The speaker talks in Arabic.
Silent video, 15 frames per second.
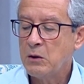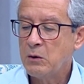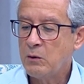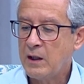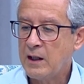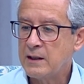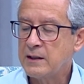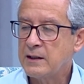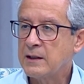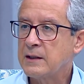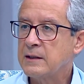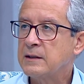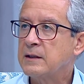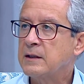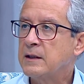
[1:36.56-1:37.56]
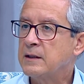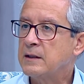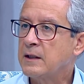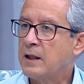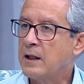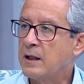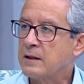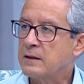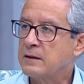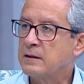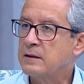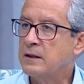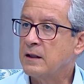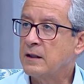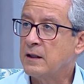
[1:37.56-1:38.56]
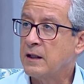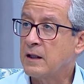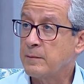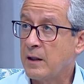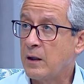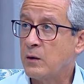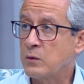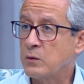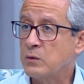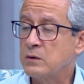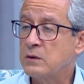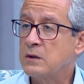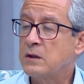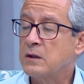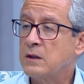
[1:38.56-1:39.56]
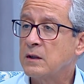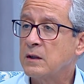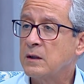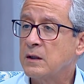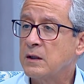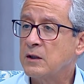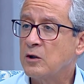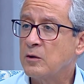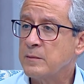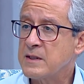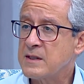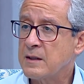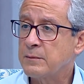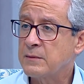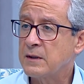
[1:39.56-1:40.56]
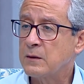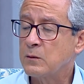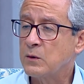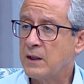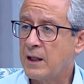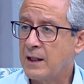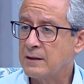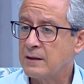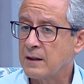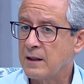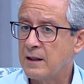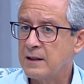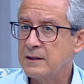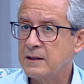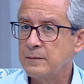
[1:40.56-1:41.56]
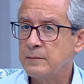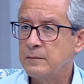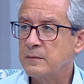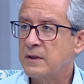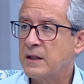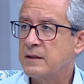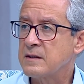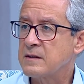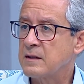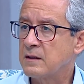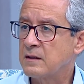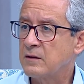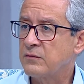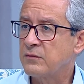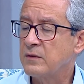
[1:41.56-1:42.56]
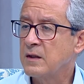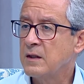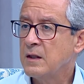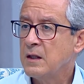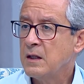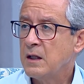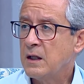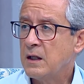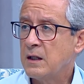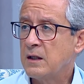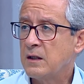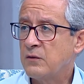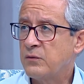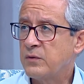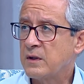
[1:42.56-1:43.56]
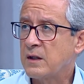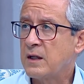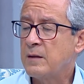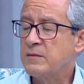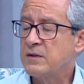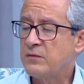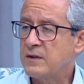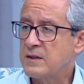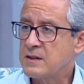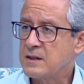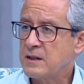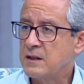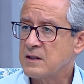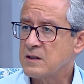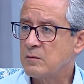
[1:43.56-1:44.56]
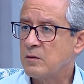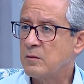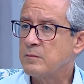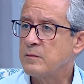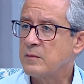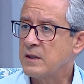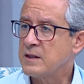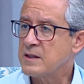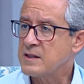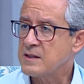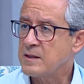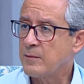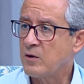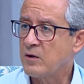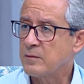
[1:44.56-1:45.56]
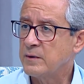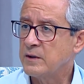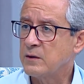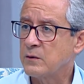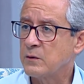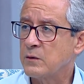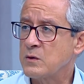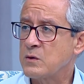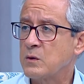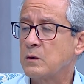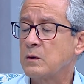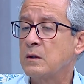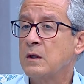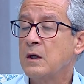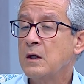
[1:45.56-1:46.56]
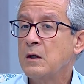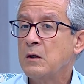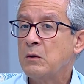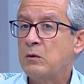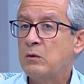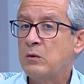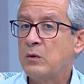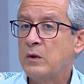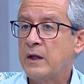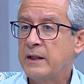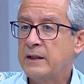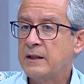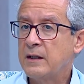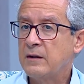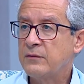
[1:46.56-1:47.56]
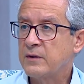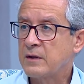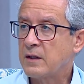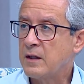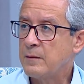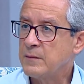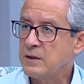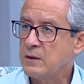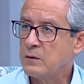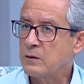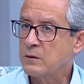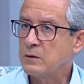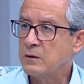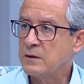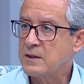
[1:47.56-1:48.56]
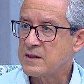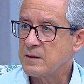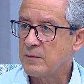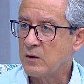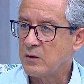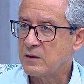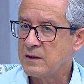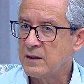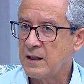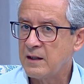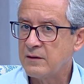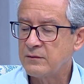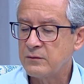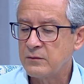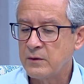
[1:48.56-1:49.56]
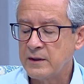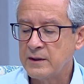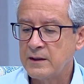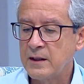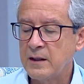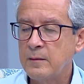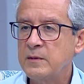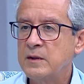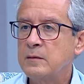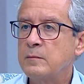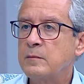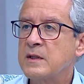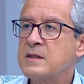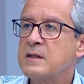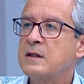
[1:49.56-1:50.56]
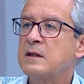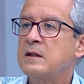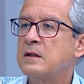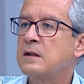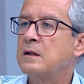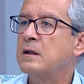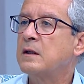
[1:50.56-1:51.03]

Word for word: وحاليا عندنا عرض اربع عروض آه، يوم السبت والأحد القادم رح نستضيف آه، فرقة من فلسطين اسمهم 47 آه، سول وعندنا فرقة من الأردن اسمها أوكتاف وعندنا من مصر